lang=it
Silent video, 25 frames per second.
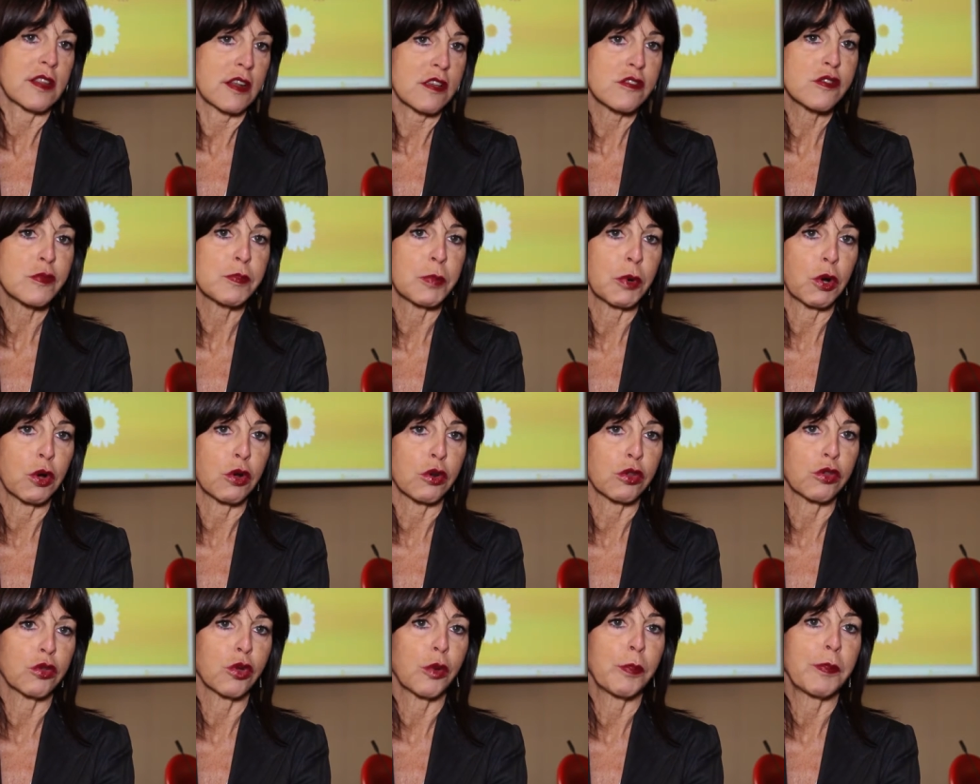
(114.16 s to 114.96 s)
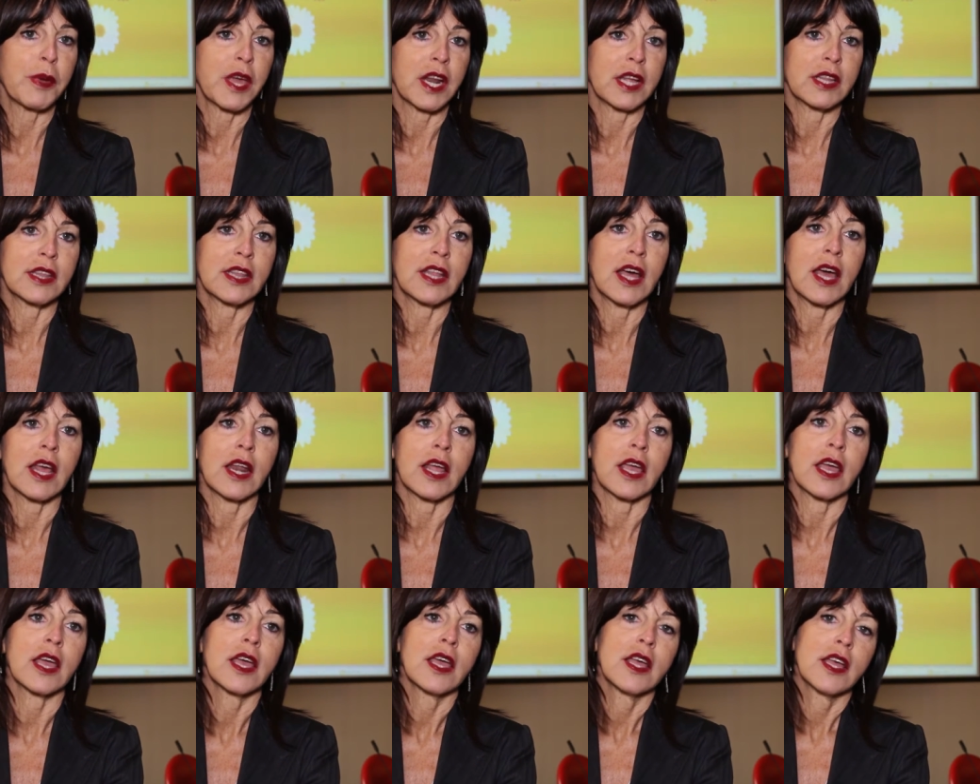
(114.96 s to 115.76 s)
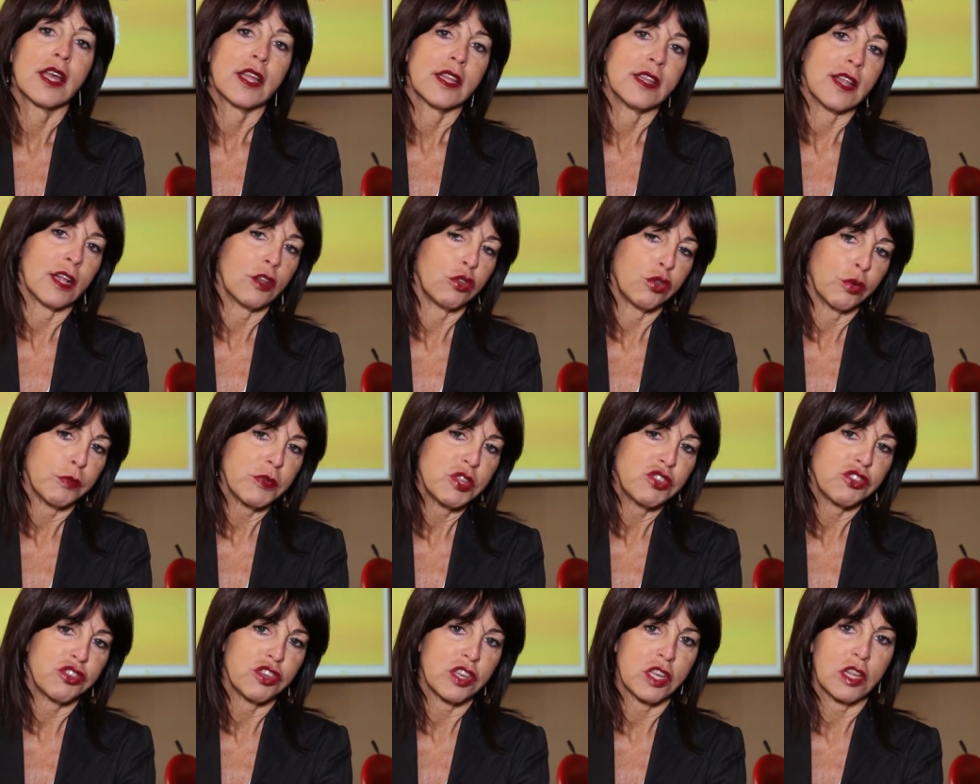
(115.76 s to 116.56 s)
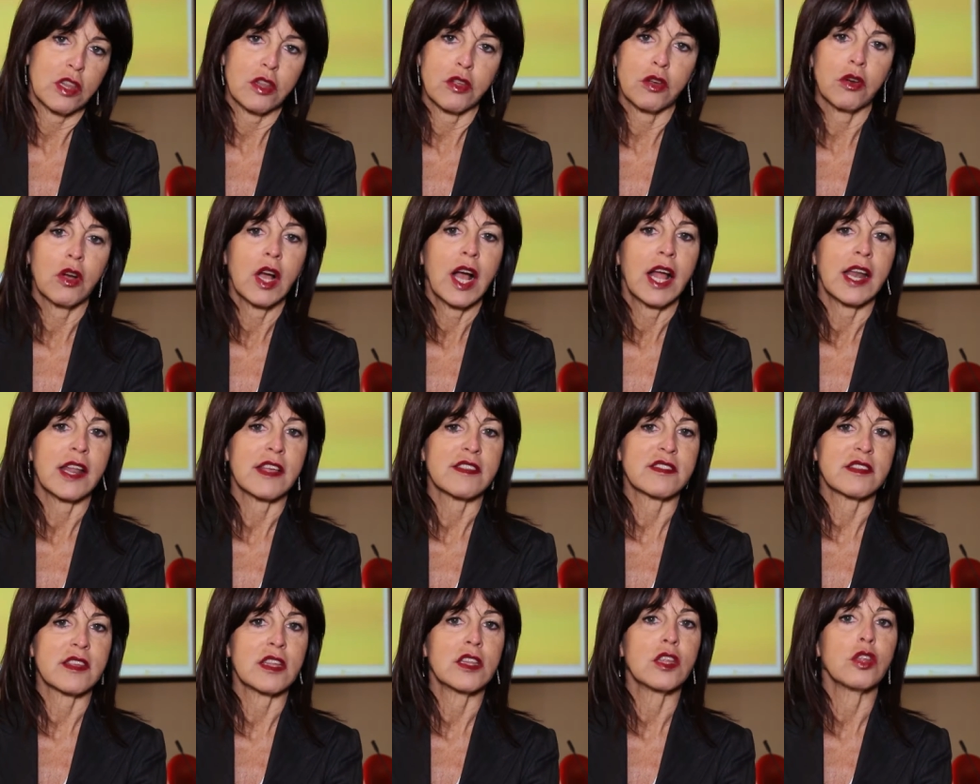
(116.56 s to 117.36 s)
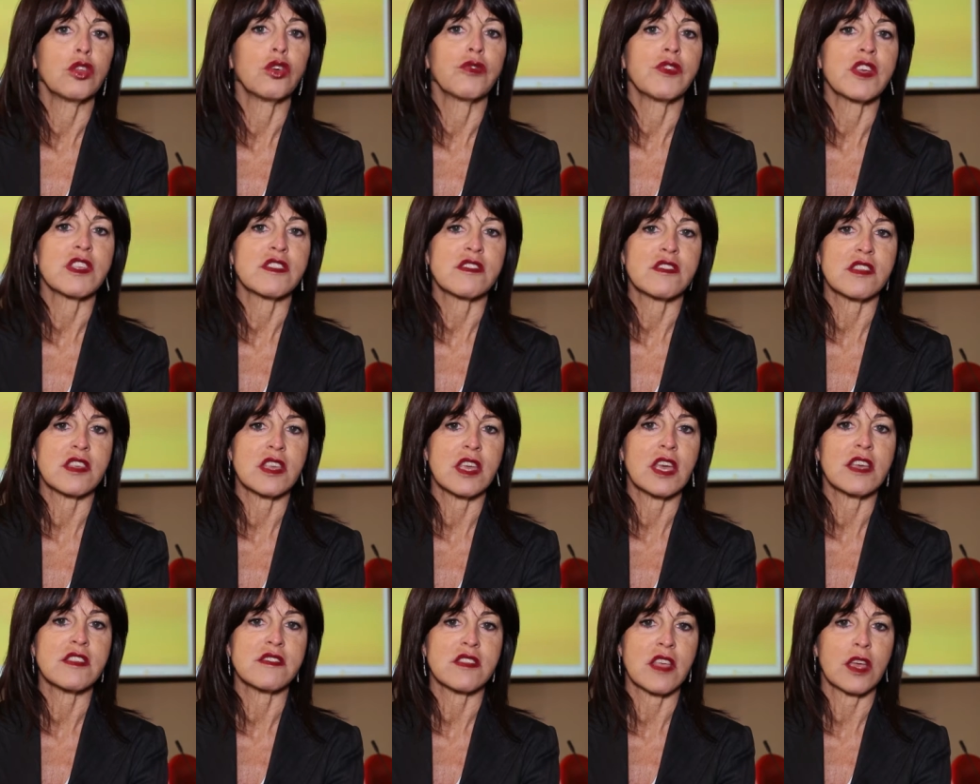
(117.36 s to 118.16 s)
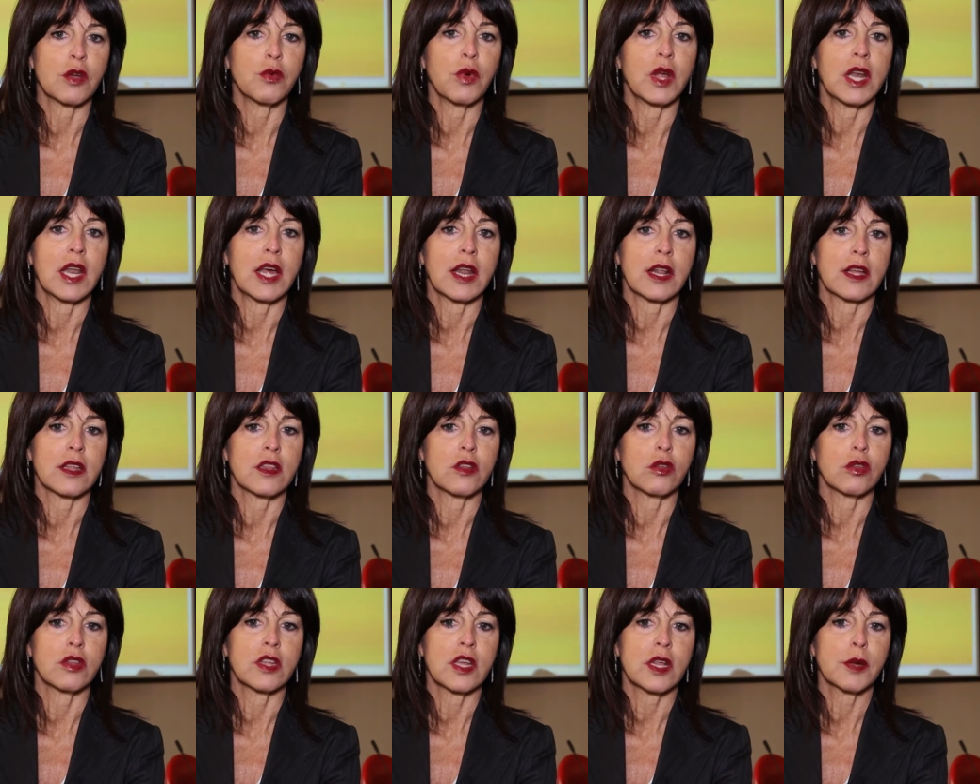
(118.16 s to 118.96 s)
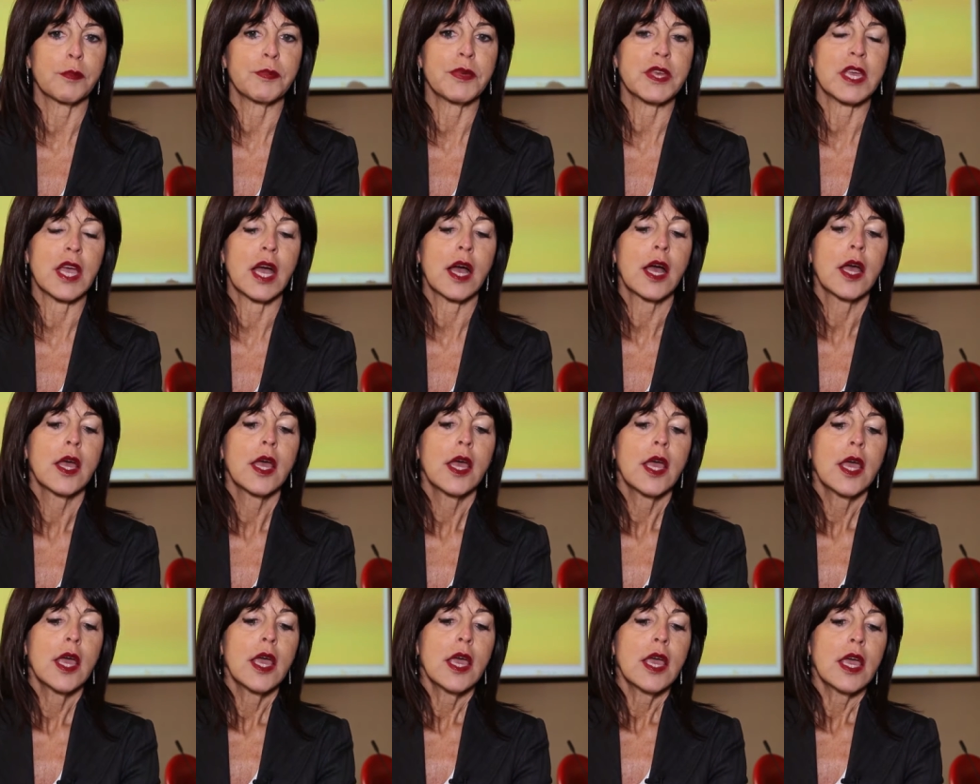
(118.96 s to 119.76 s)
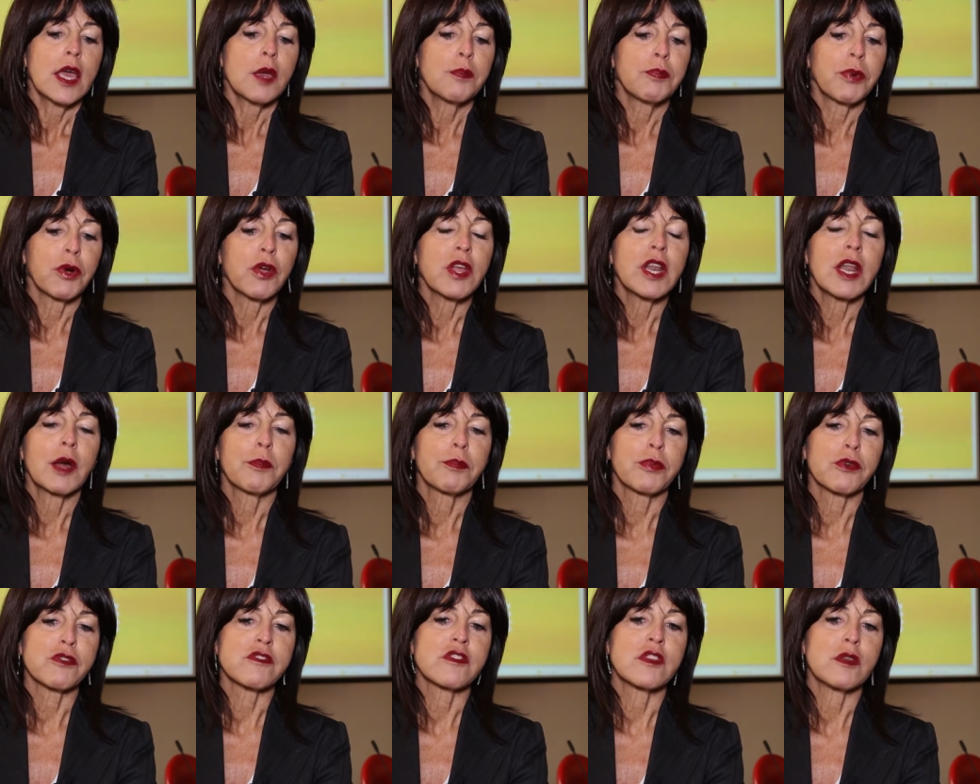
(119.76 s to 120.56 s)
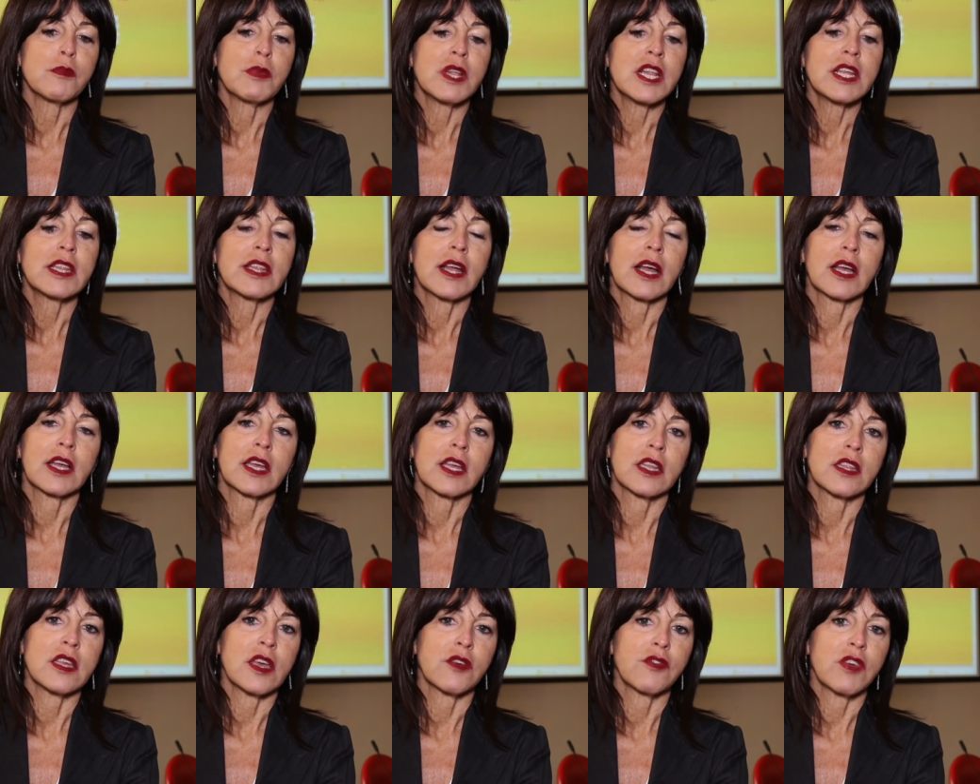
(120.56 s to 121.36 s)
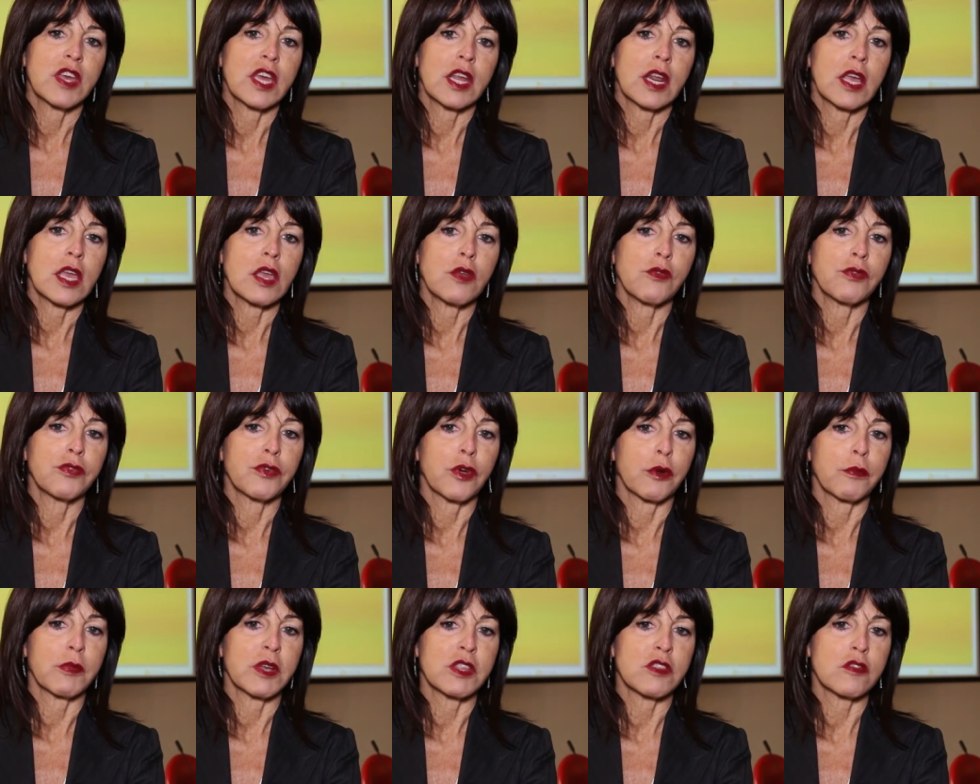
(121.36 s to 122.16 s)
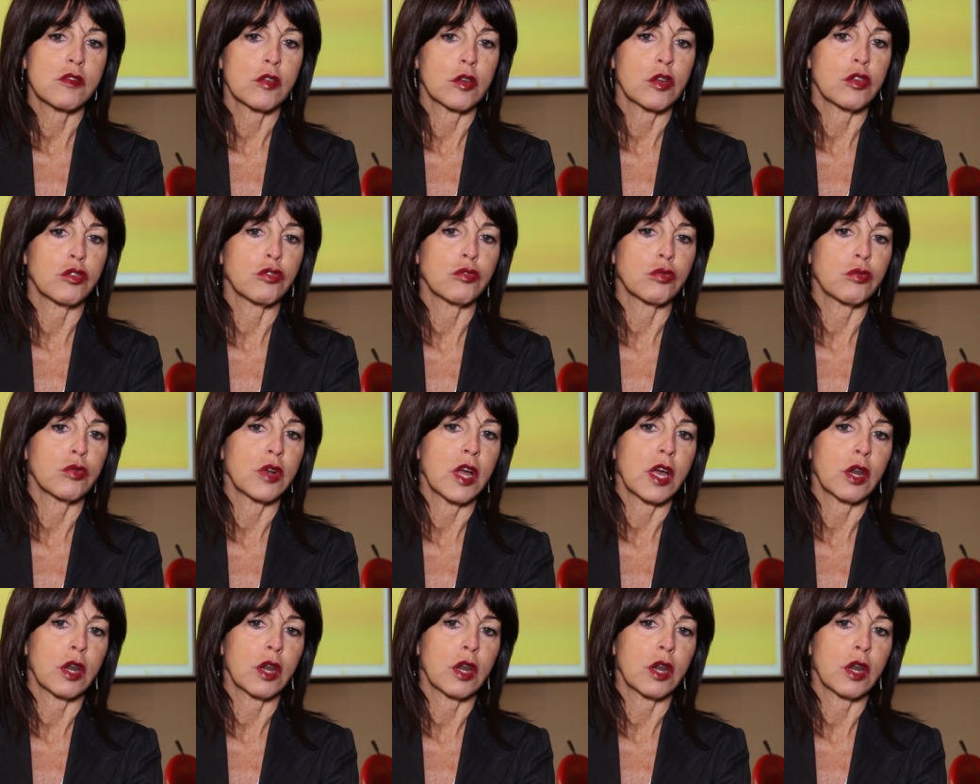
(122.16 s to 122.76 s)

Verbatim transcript: trasporto per andare dal domicilio alla sede dove si esegue la radioterapia e poi la possibilità anche di avere informazioni su